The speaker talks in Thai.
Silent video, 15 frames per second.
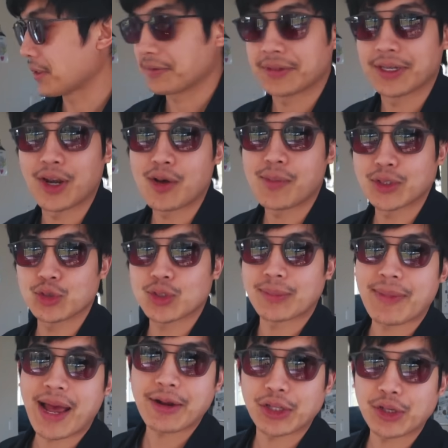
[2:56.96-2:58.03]
เดี๋ยวรอมาชูกลับ
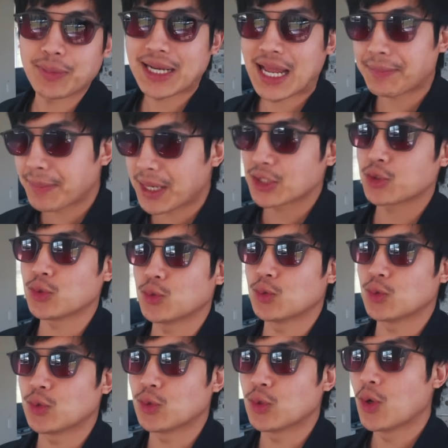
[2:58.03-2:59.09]
บ้านต้องไปรับมาชู
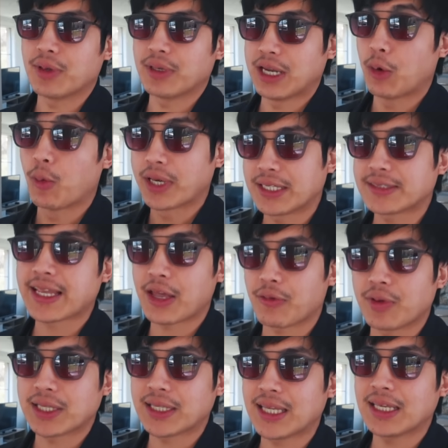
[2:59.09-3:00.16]
เดี๋ยววันนี้แซนด์
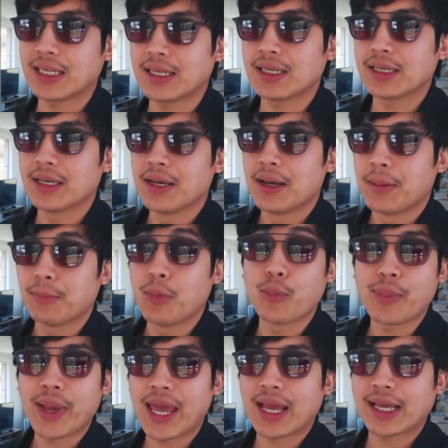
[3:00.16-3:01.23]
วิชที่ปู
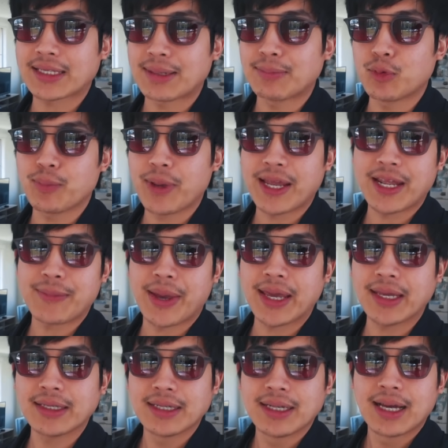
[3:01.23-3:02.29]
เป้จำปูเป้ได้ไหม
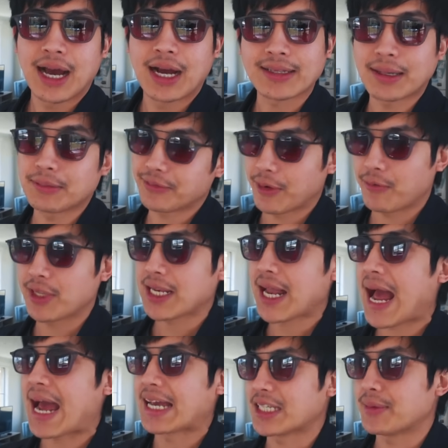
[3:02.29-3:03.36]
เขาทำแซนด์วิช
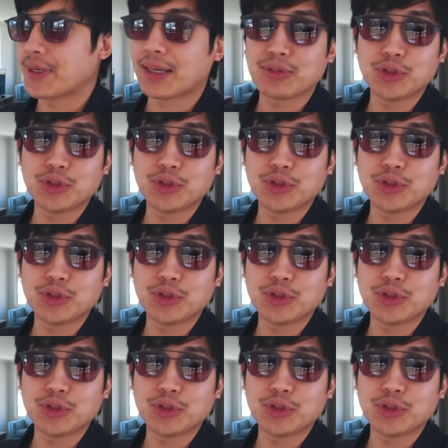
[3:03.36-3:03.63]
ขายใช่ไหมครับ